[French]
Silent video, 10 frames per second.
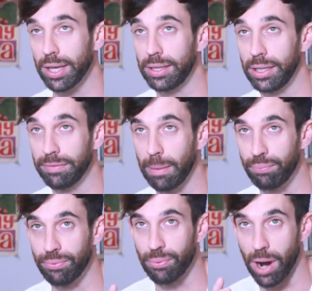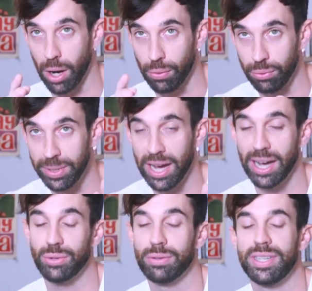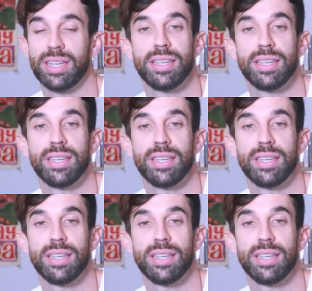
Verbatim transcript: qui va pouvoir lui associer